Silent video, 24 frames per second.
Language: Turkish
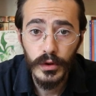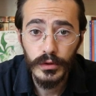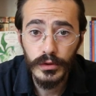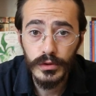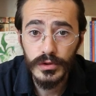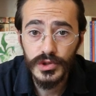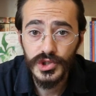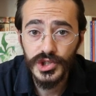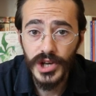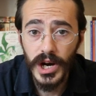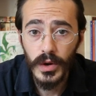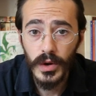
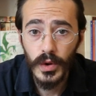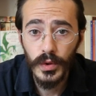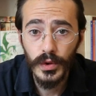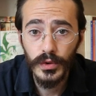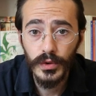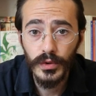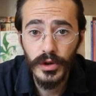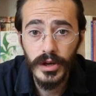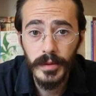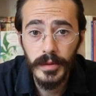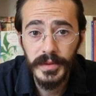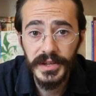Freud'un
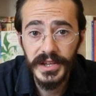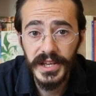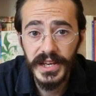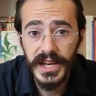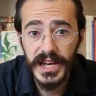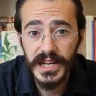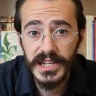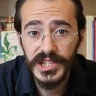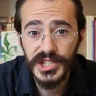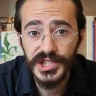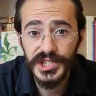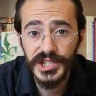Charcot'un döneminde
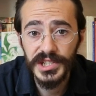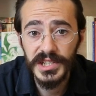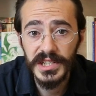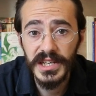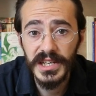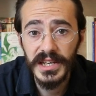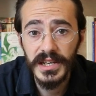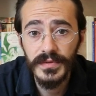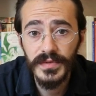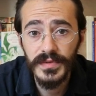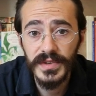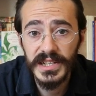
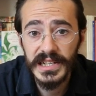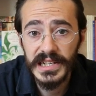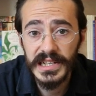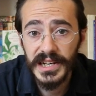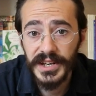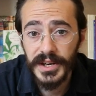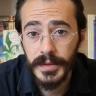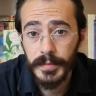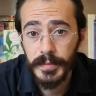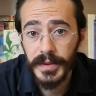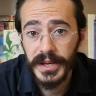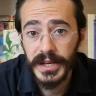geliştirdiği yeni
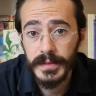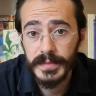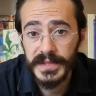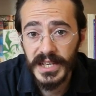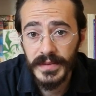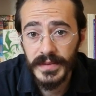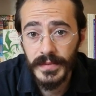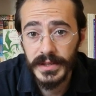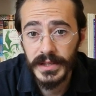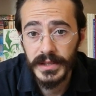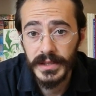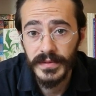fikirlerini
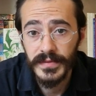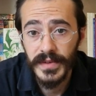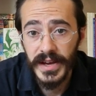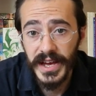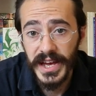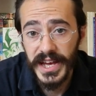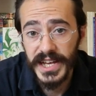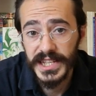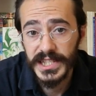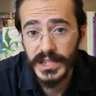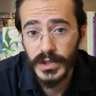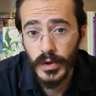benimsemedi
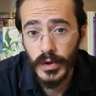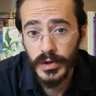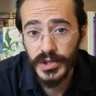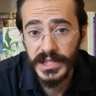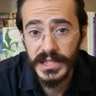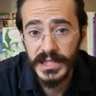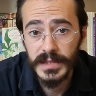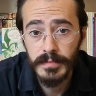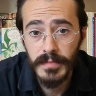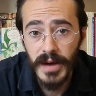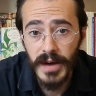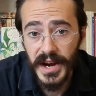ve eski
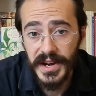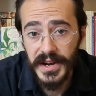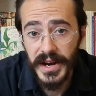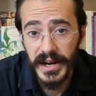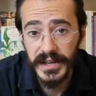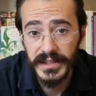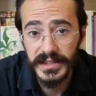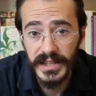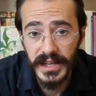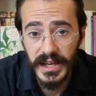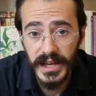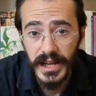hocası
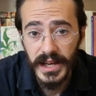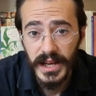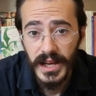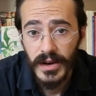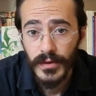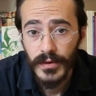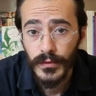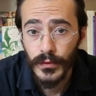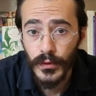Miner de